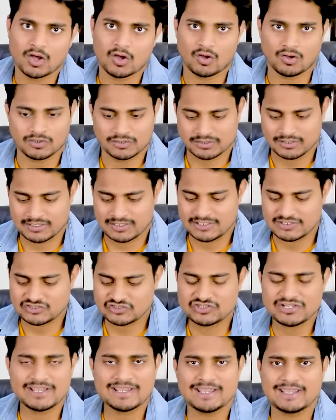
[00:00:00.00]
और
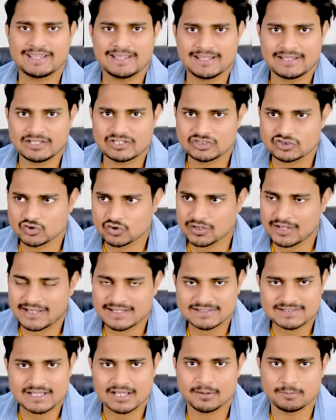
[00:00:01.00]
ये जो
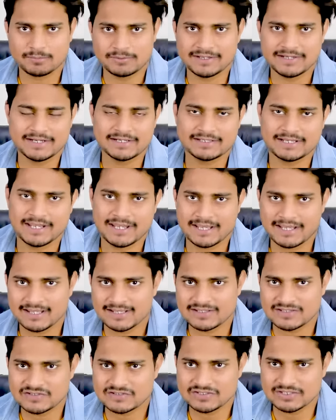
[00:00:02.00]
गाइज़ अपडेट है
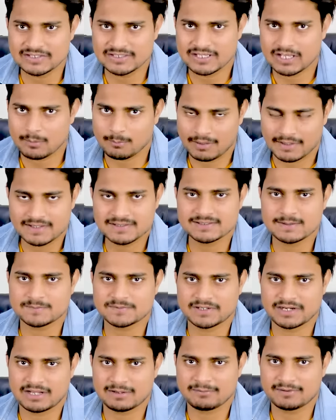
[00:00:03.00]
ये हमारे
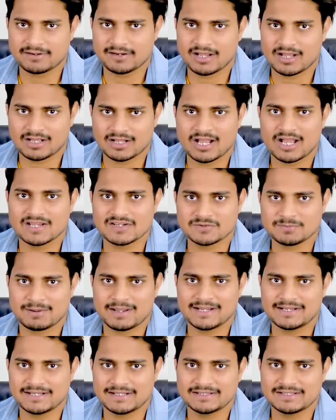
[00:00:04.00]
सब्सक्राइबर आकाश
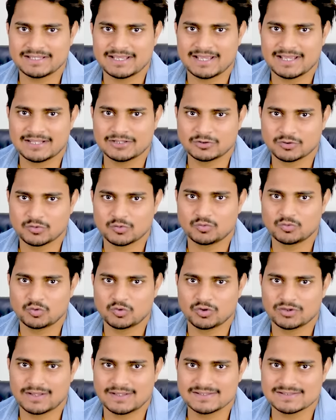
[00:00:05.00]
भाई ने दिया है तो
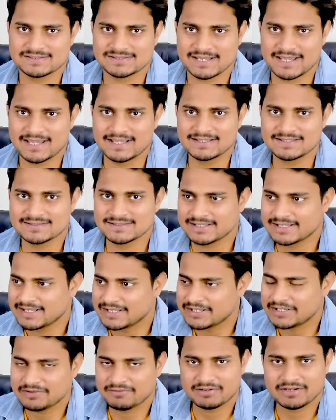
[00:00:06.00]
उनको गाइज़ थैंक्स
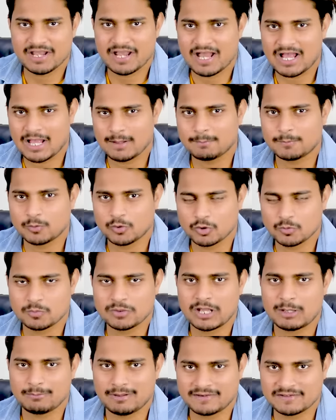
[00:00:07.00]
इवन आप लोग
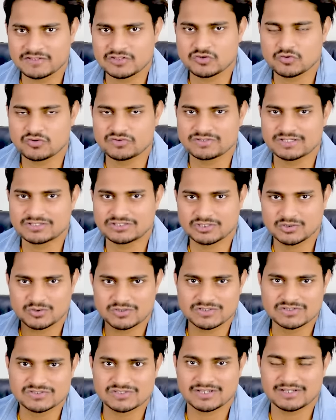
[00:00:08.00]
भी हमारे से जुड़ सकते
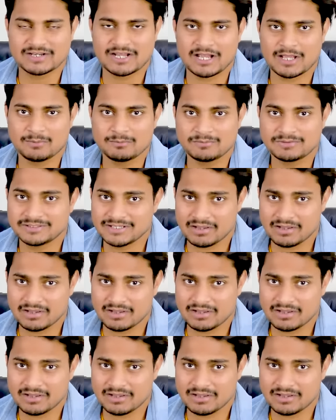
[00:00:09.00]
हो इंस्टाग्राम